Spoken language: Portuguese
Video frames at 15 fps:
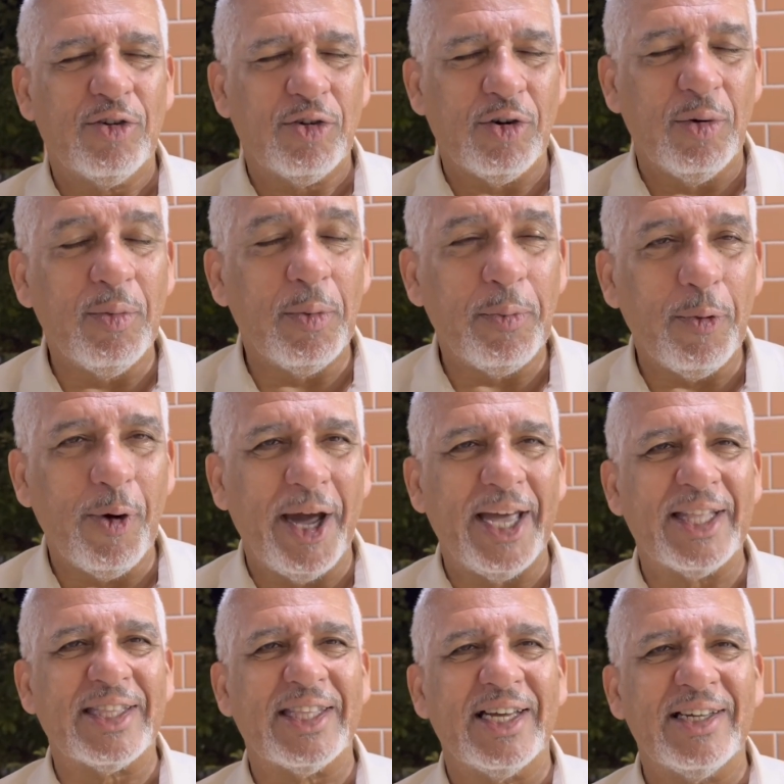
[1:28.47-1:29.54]
como
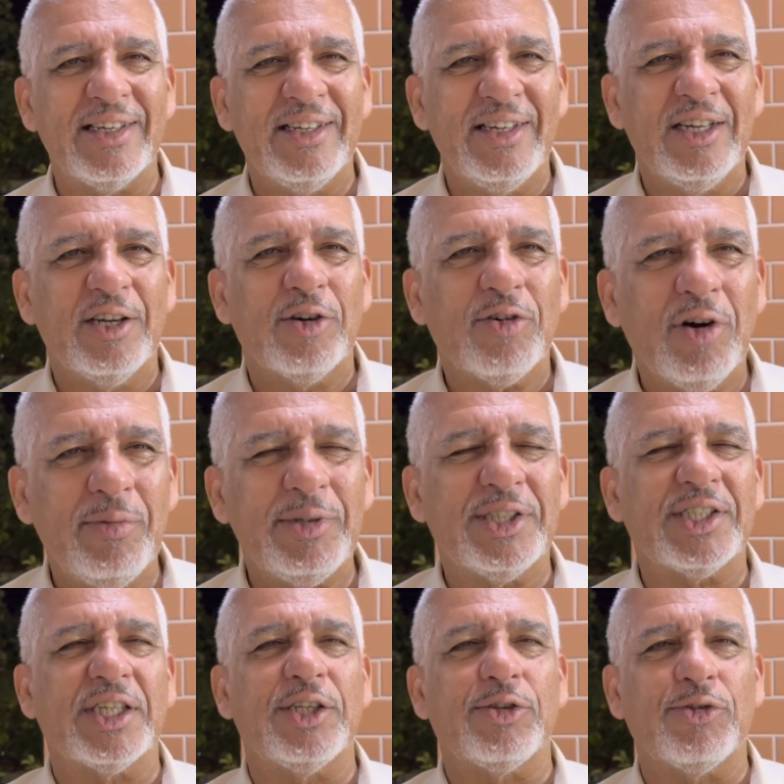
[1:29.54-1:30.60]
poeta, como
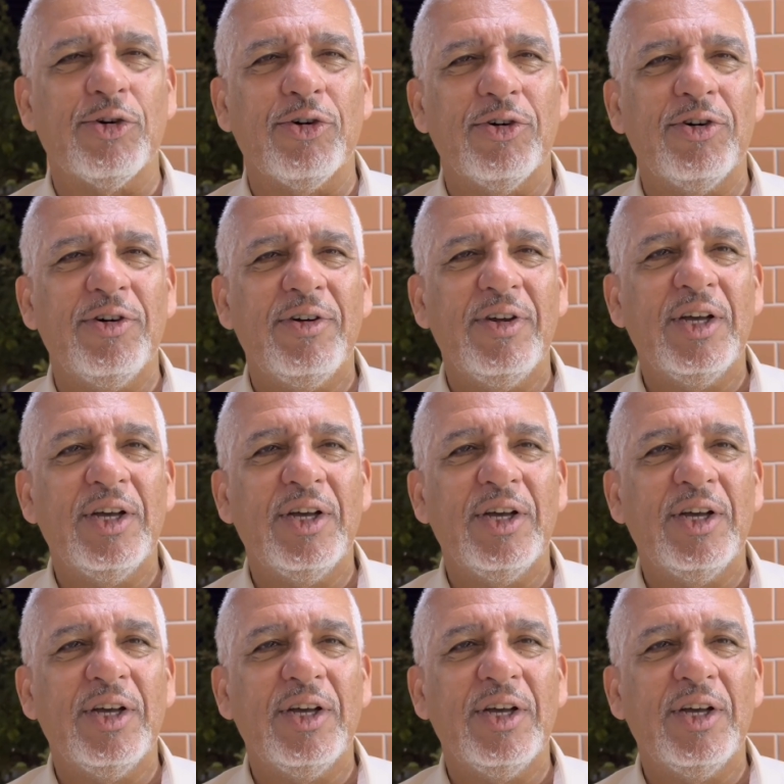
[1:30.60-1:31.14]
escritor,